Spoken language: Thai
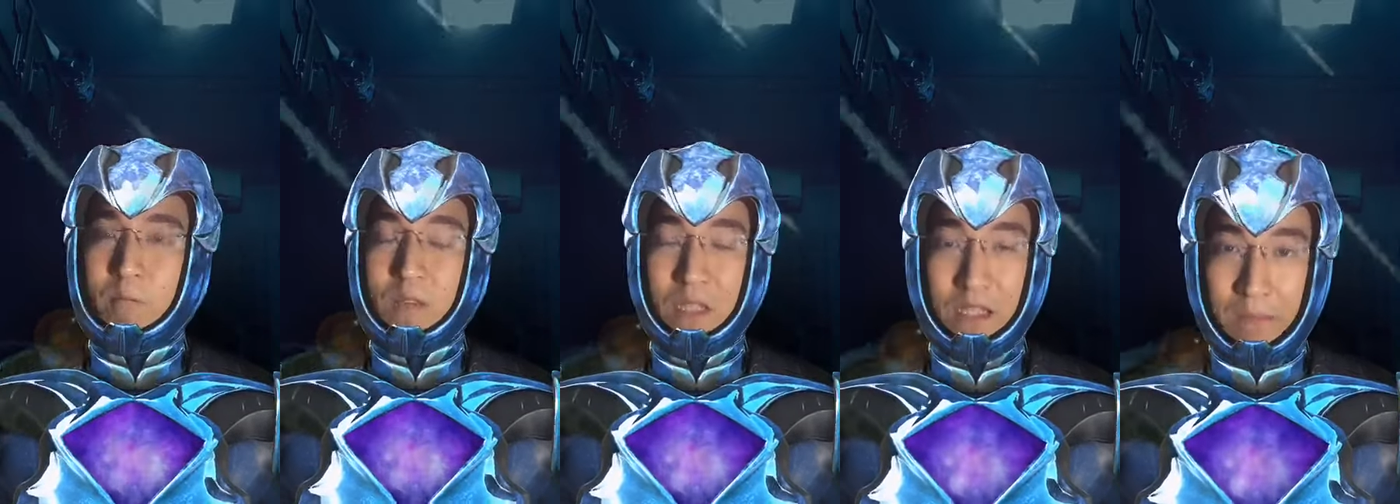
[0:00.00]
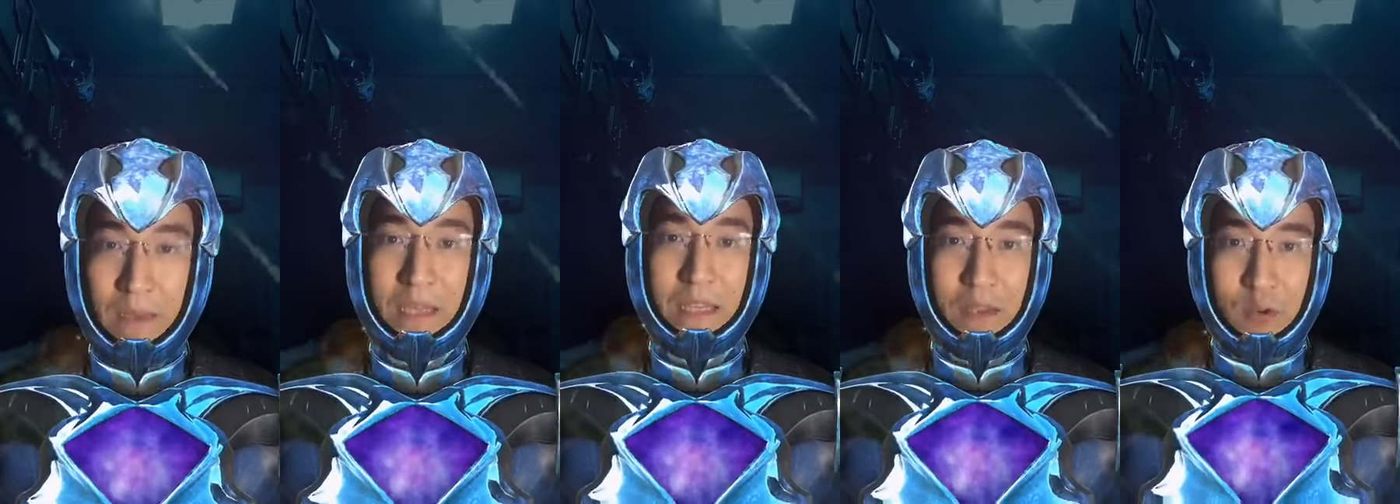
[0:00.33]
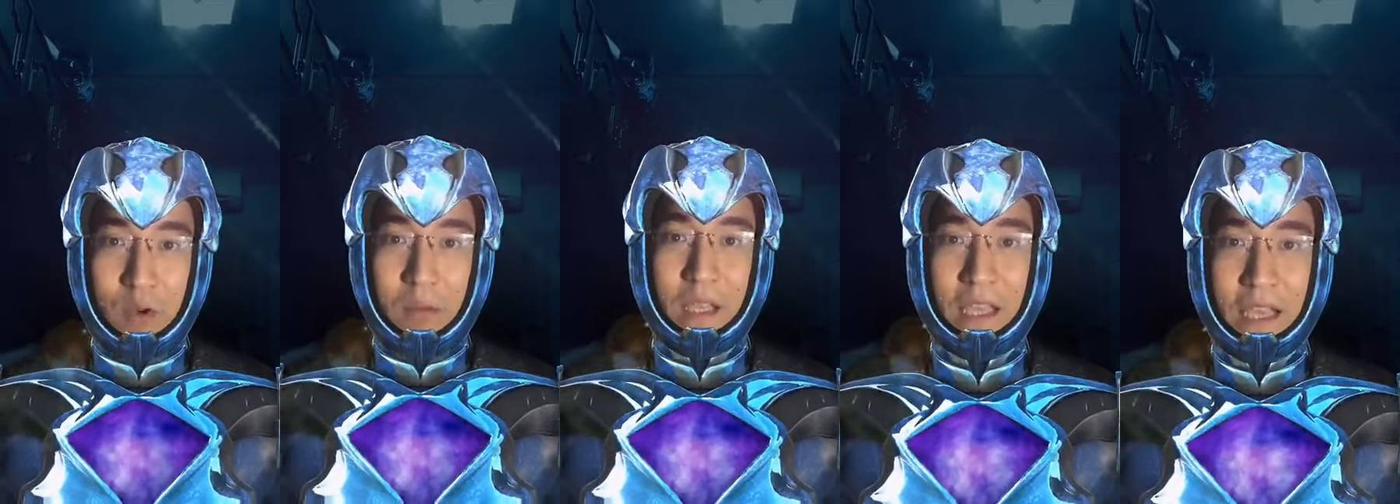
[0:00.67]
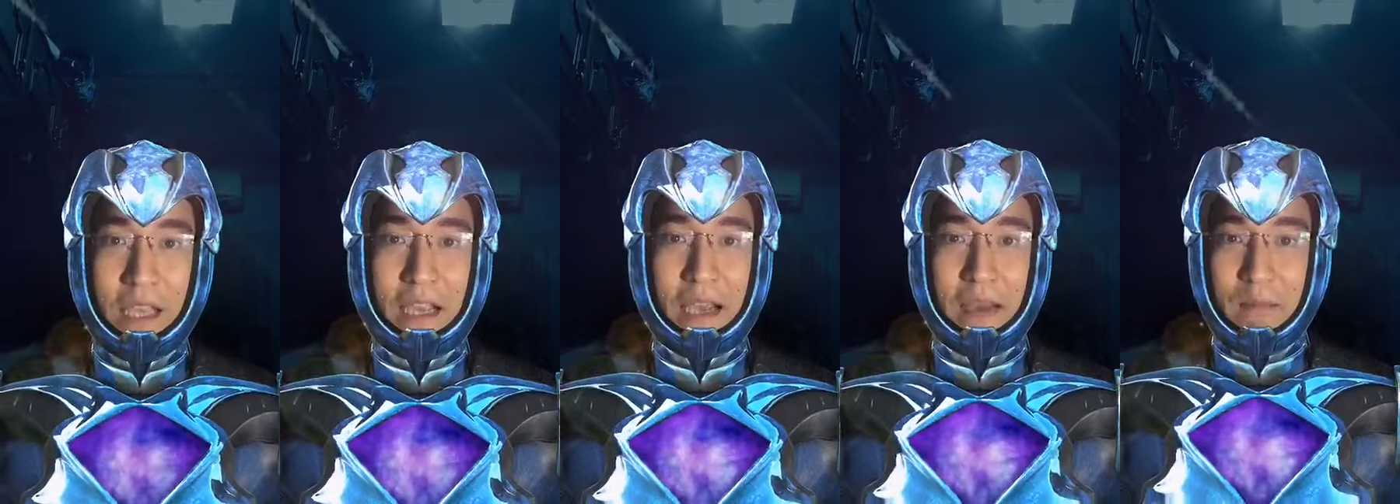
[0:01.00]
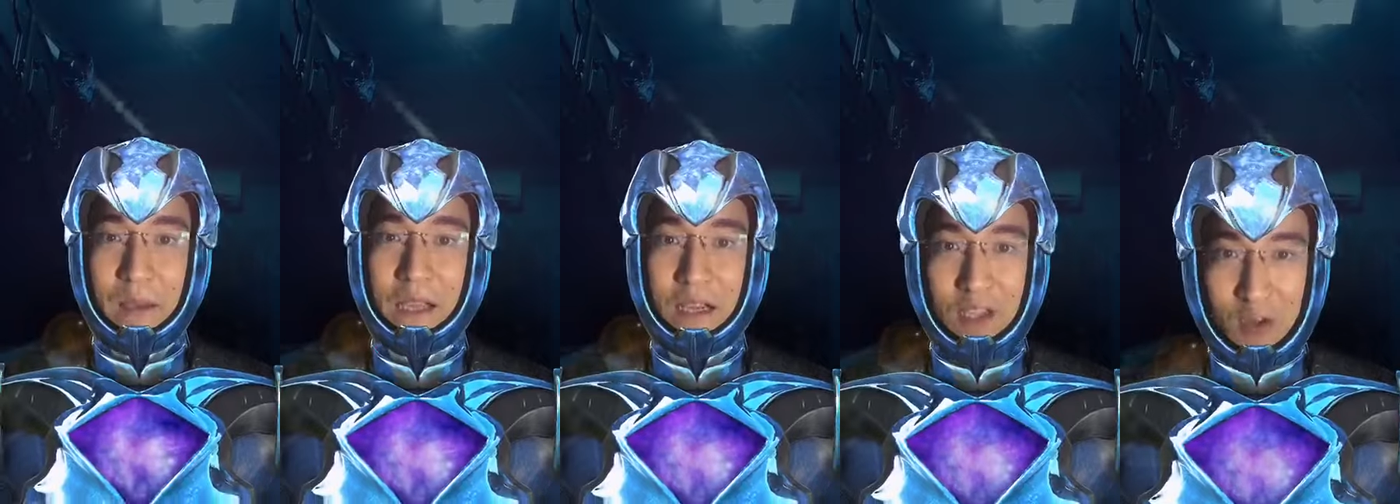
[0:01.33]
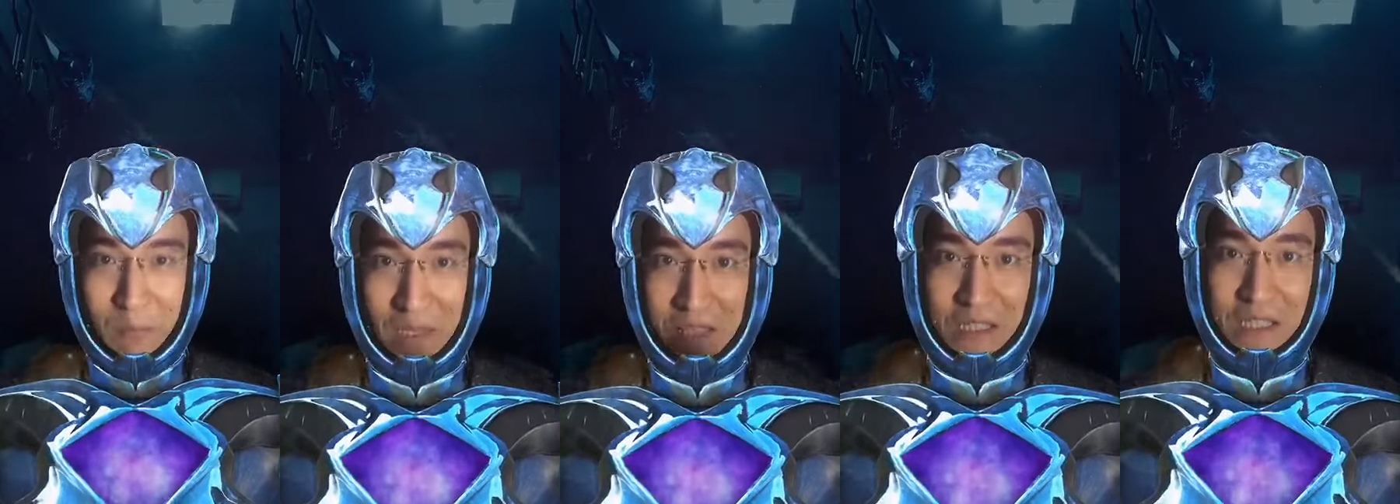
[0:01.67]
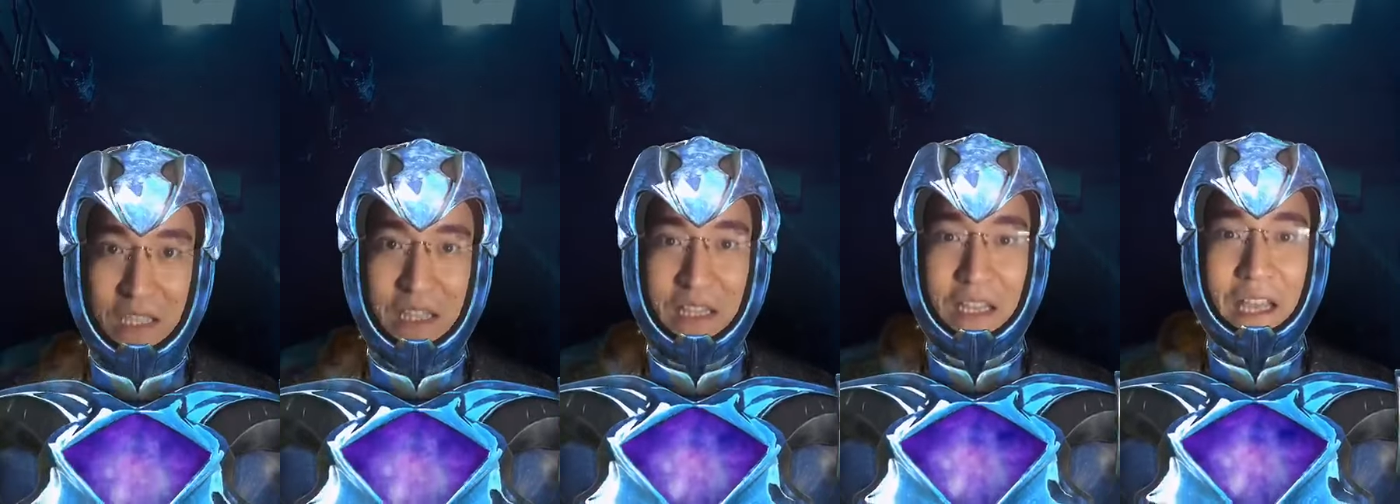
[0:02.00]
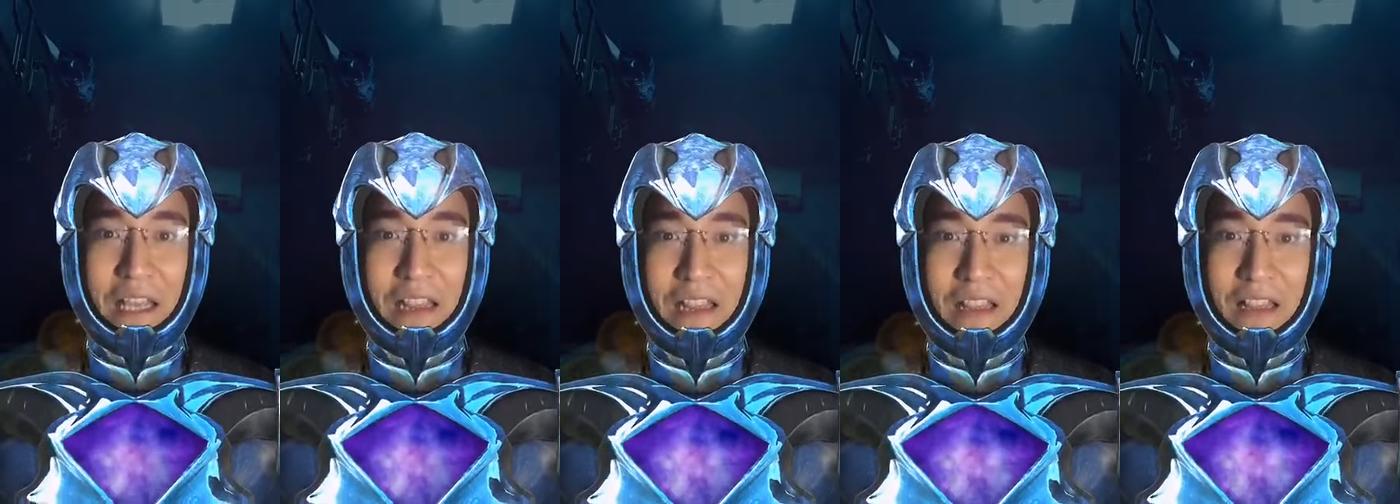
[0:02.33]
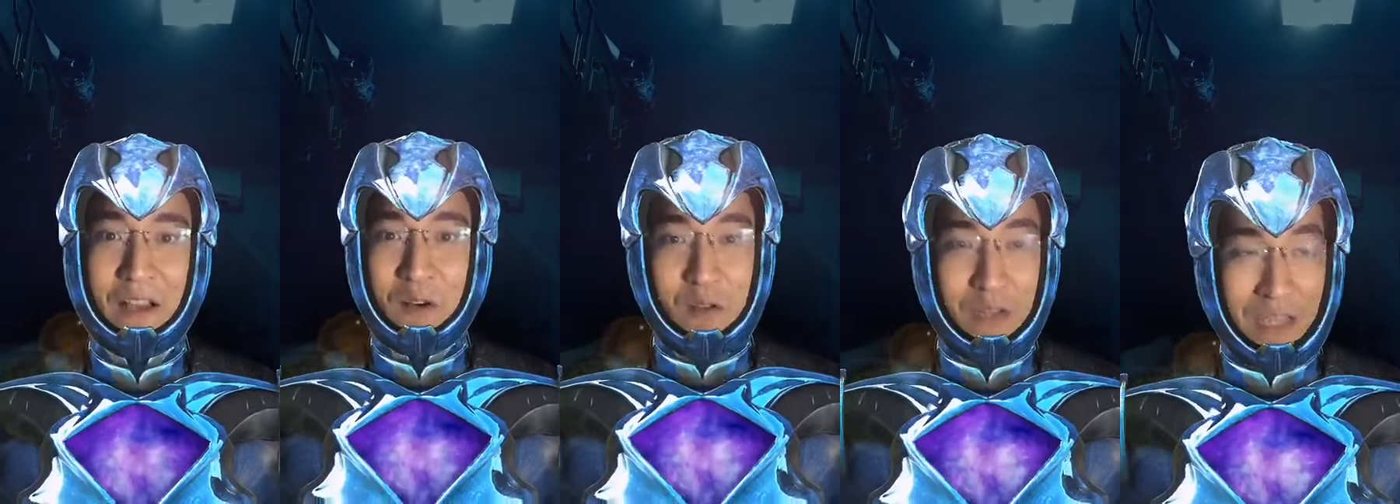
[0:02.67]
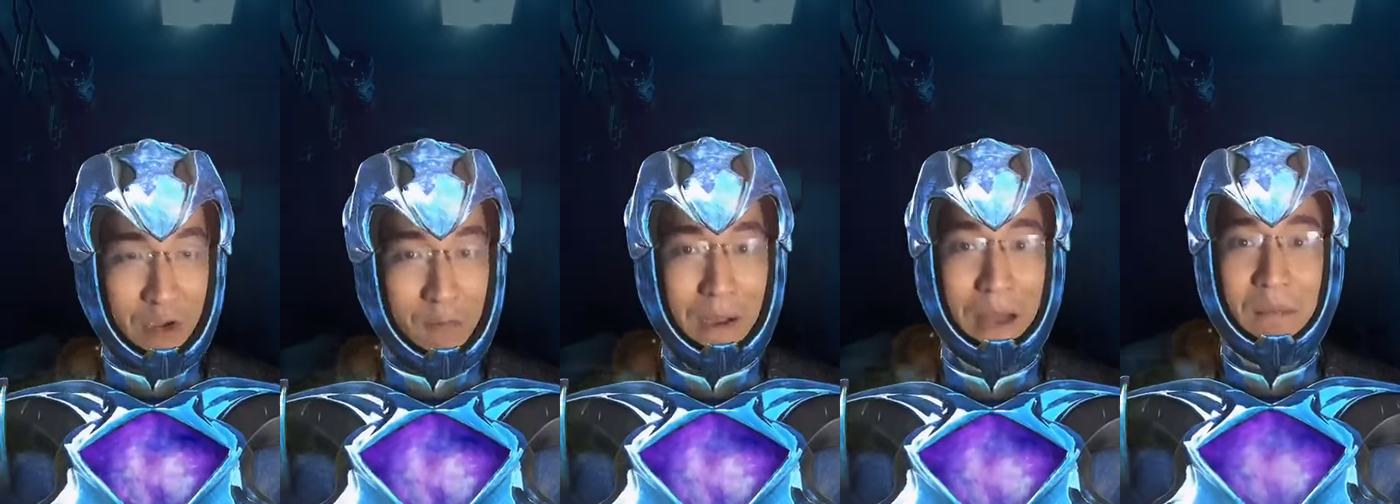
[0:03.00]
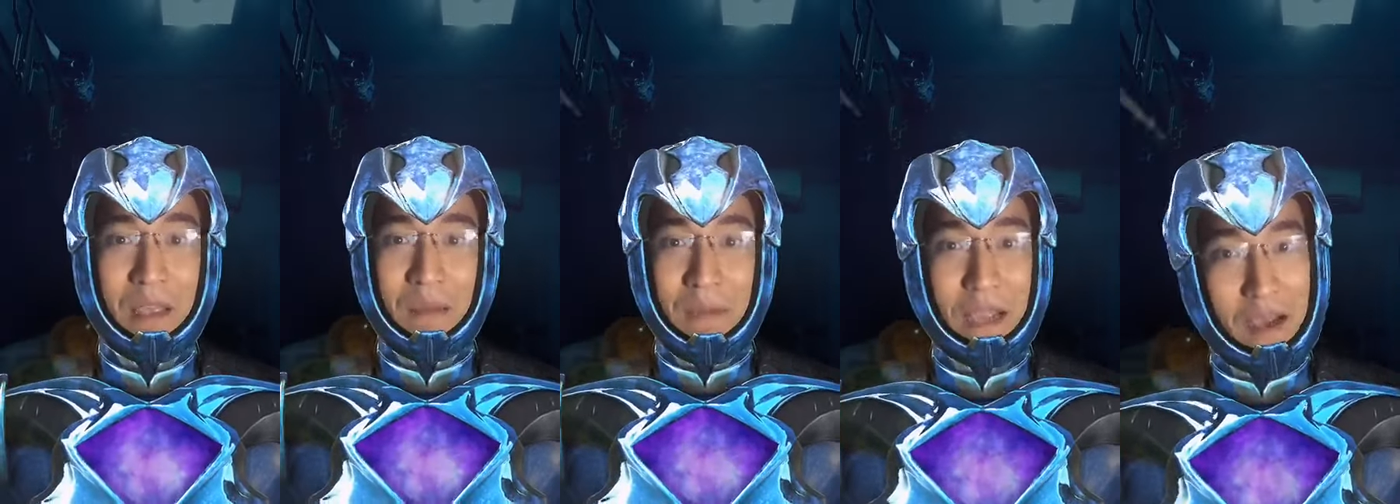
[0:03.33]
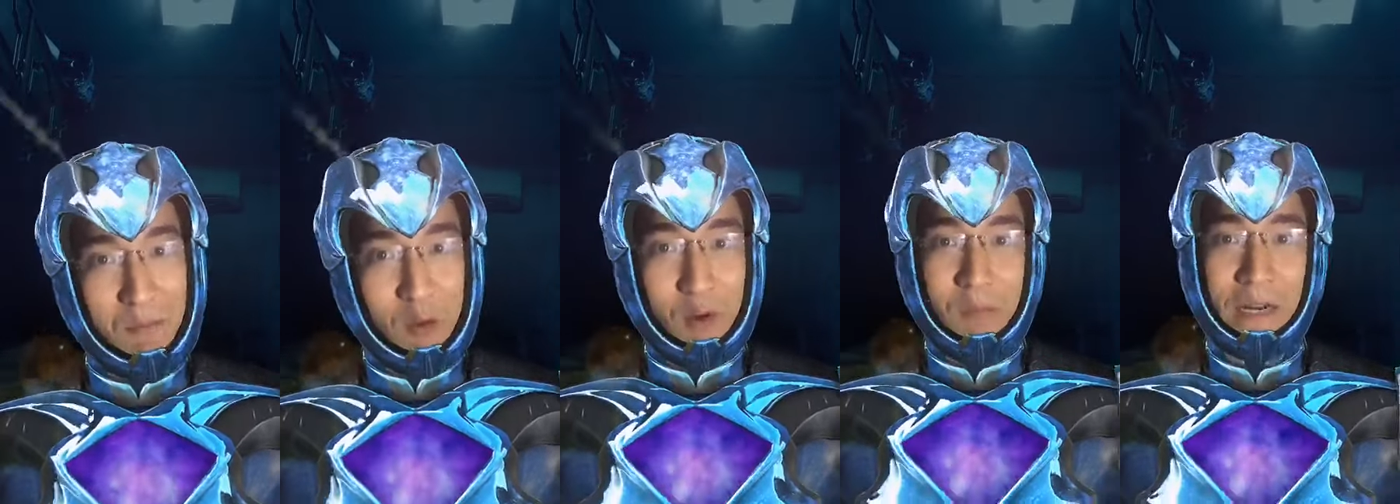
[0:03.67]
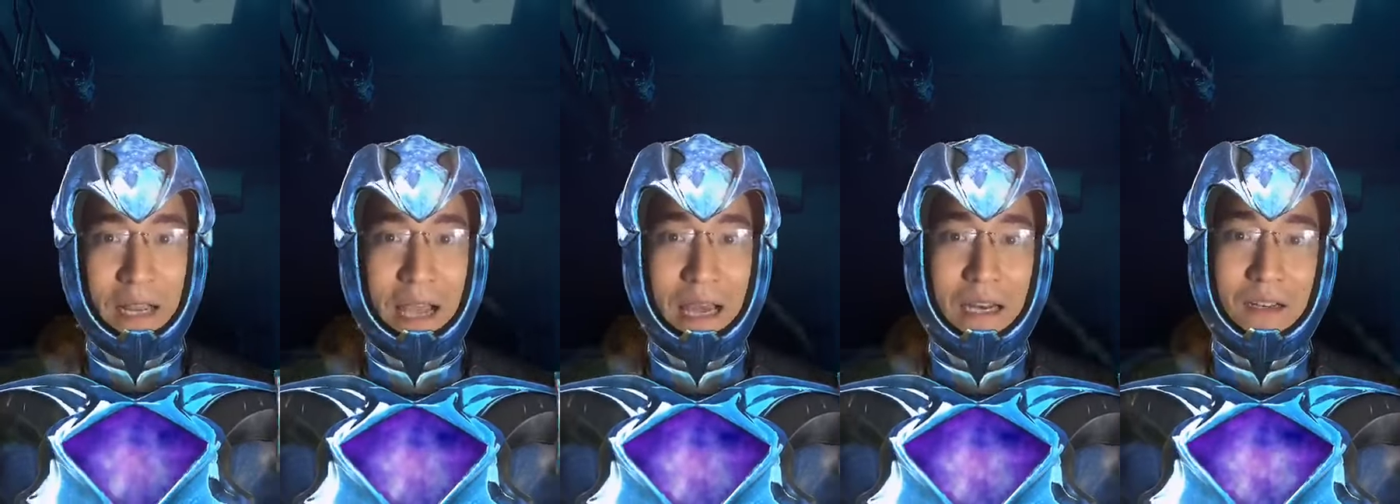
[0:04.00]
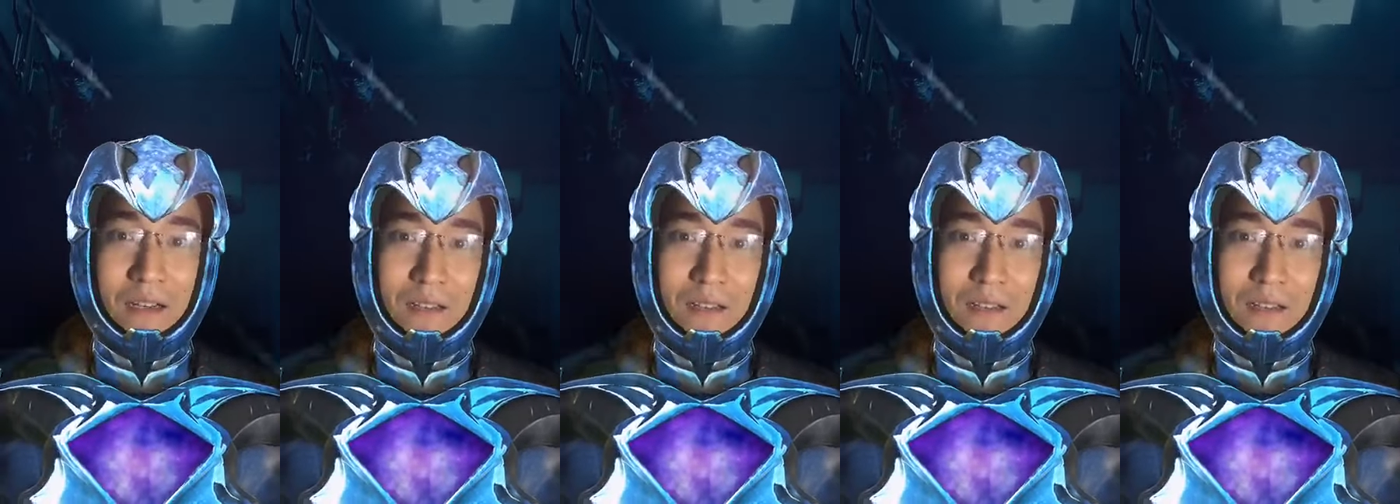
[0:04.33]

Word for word: คือแม้แต่ตัวพี่เองอะ่ะ พี่ก็ต้องไปซื้อที่ซีเอ็ดแล้วแถวบ้านพี่แม่งก็หมดเหมือนกัน